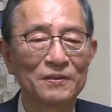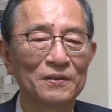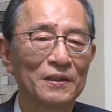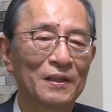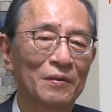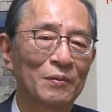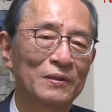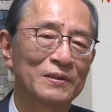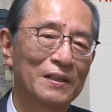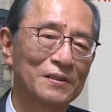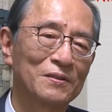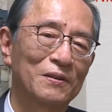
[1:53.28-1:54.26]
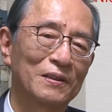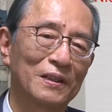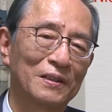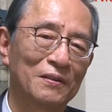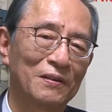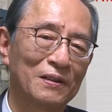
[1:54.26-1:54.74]
それからまあ最初は
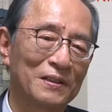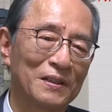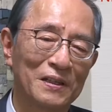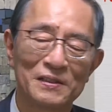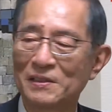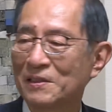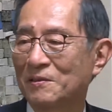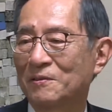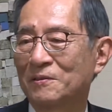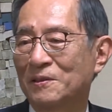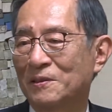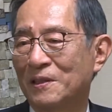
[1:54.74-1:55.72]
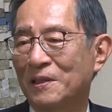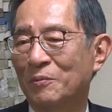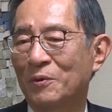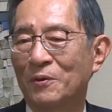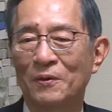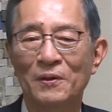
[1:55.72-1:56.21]
縦割り形式論で
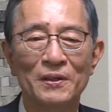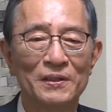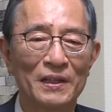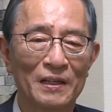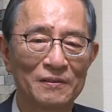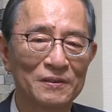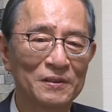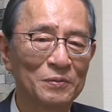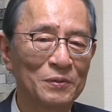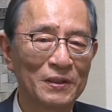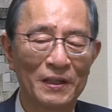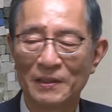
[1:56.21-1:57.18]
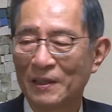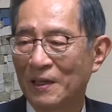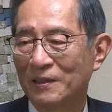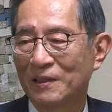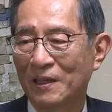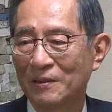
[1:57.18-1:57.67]
も役人みたいな
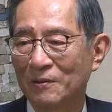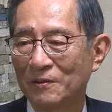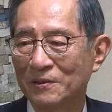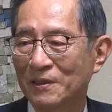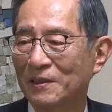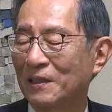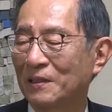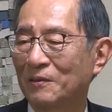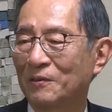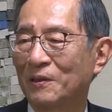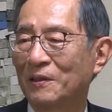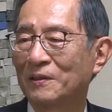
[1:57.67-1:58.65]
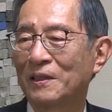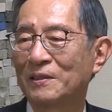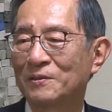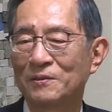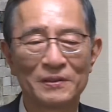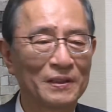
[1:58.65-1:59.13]
対応をしてたけど、だん
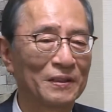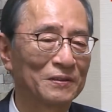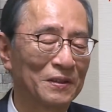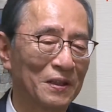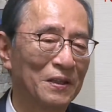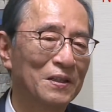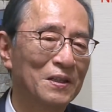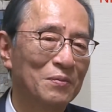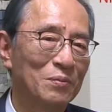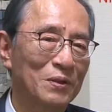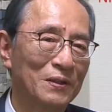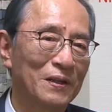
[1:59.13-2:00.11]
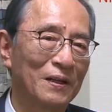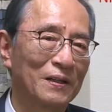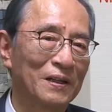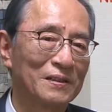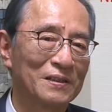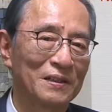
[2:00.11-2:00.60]
だんそうじゃなくて民
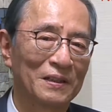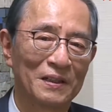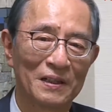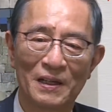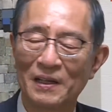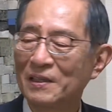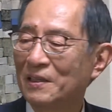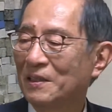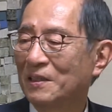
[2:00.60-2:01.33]
間会社だから